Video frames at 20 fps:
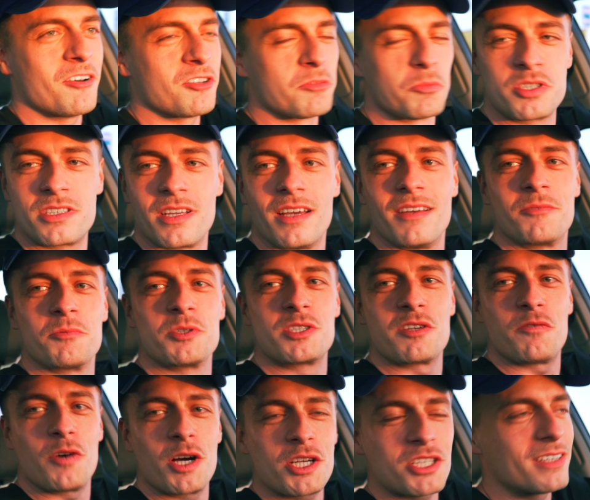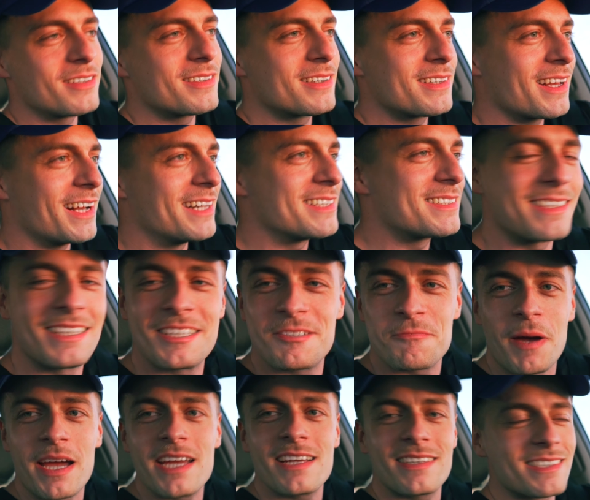Du musst dir, du musst dir vorstellen, Alter, das
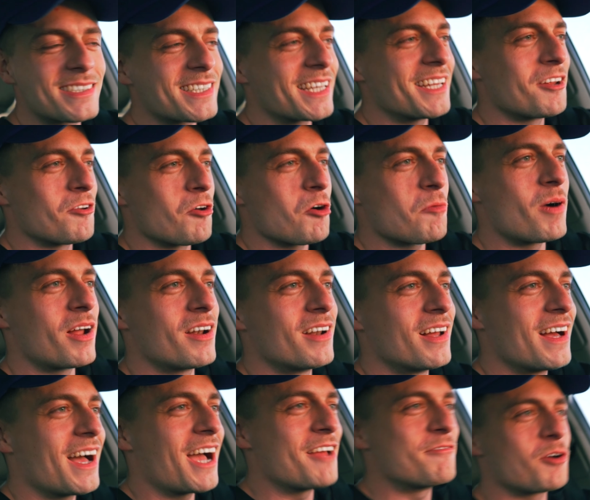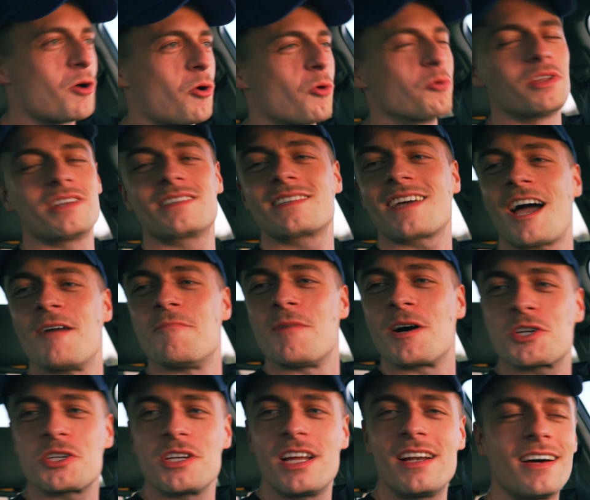Bike, das geht ja nochmal einfach 100
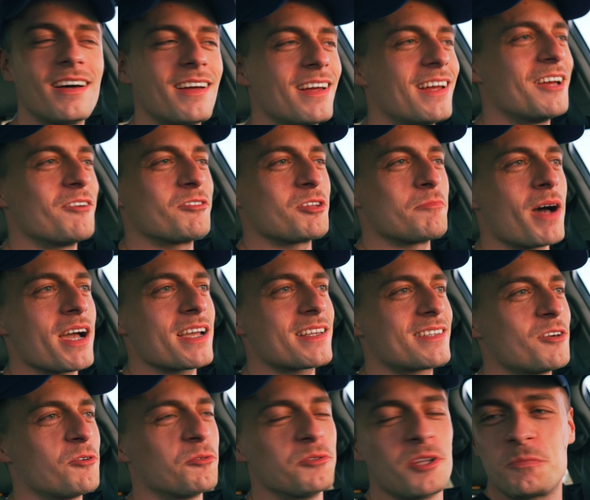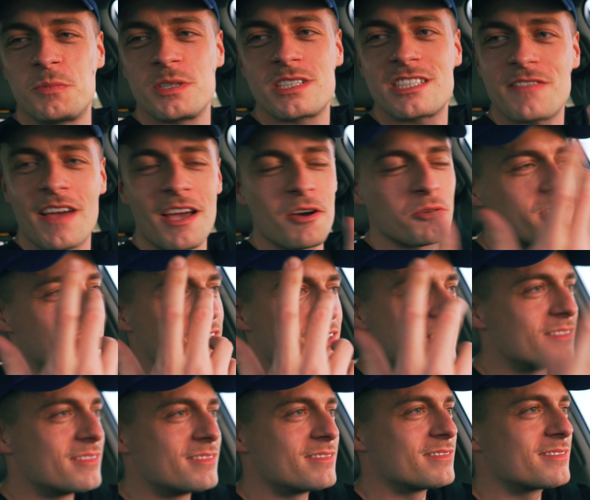km/h schneller. Und dann mache ich die 100 bis 200
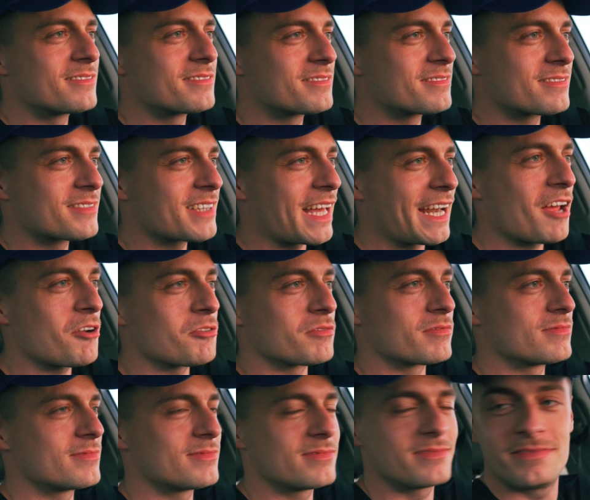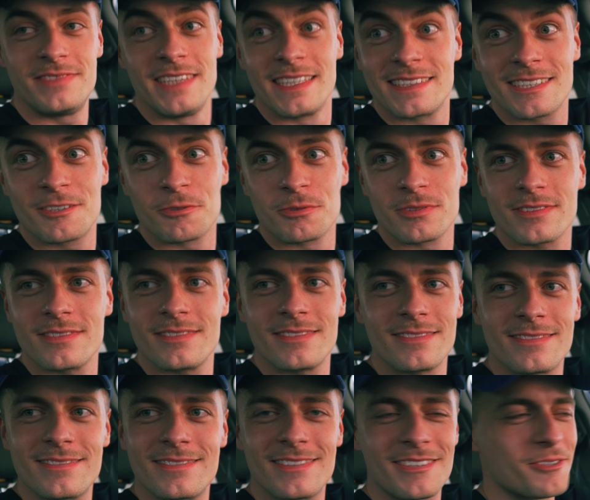in, keine Ahnung, 4 Sekunden.
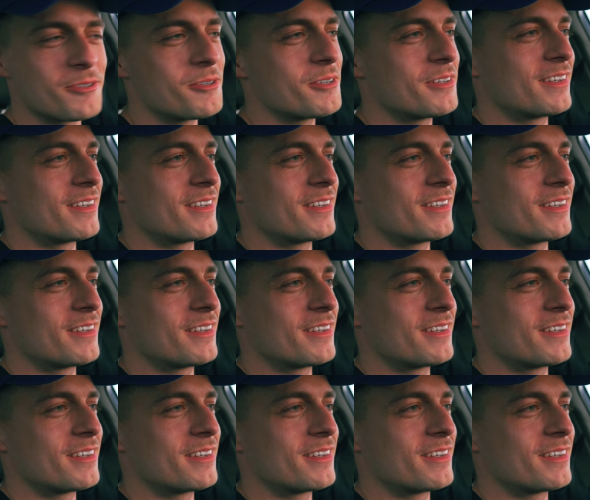So.